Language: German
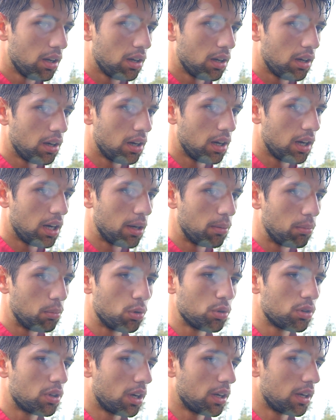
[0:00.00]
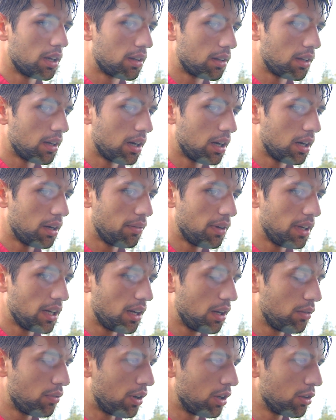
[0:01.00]
Ähm, und dann hat ja, wenn er
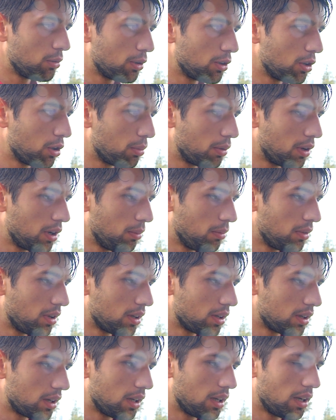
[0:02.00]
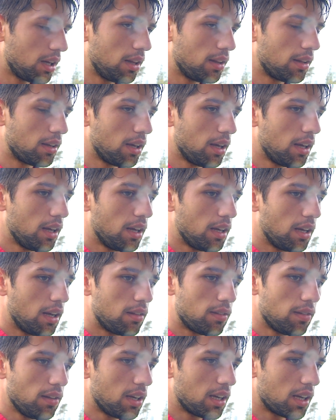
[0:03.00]
die Verantwortung übernimmt, dann hat er halt
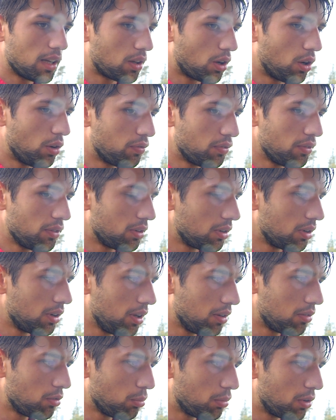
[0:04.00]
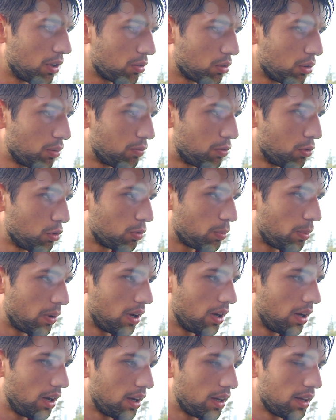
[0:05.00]
jetzt nicht getroffen. Ist nun mal so im
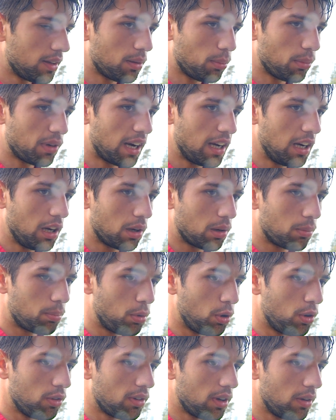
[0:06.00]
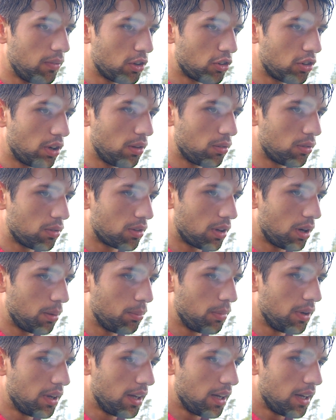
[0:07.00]
Fußball, da ist ihm keiner böse, wir stehen
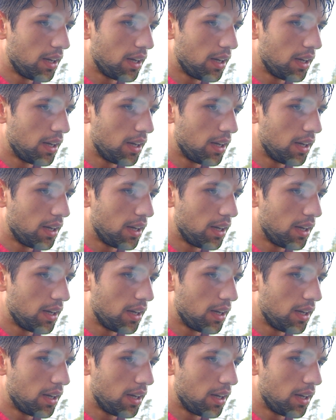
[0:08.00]
zusammen.